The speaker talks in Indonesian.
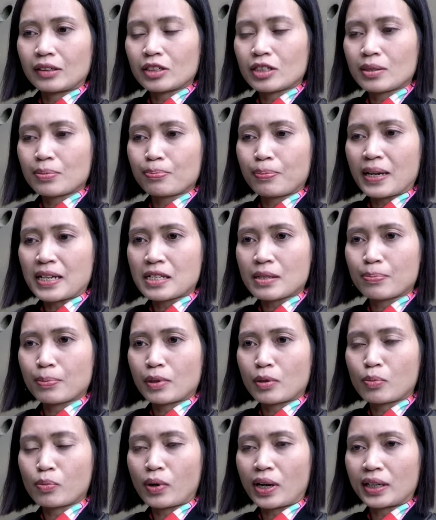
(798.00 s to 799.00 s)
terus pas
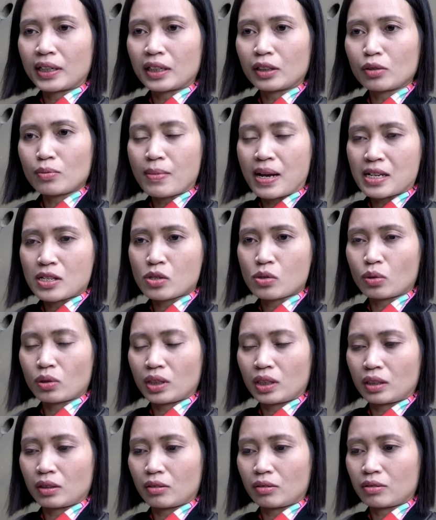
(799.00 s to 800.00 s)
perempuannya tuh
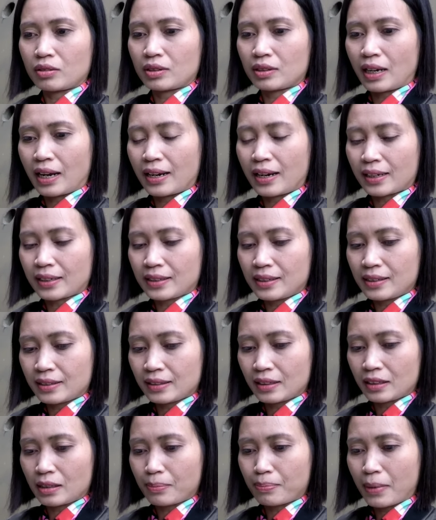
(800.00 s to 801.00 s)
masuk gitu
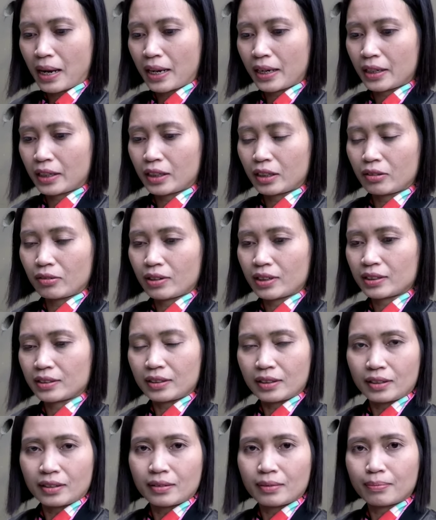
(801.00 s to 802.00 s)
anaknya ya tetap main gitu
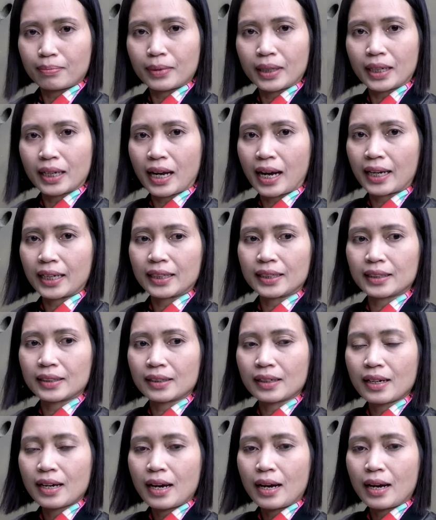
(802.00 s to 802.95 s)
aja megangin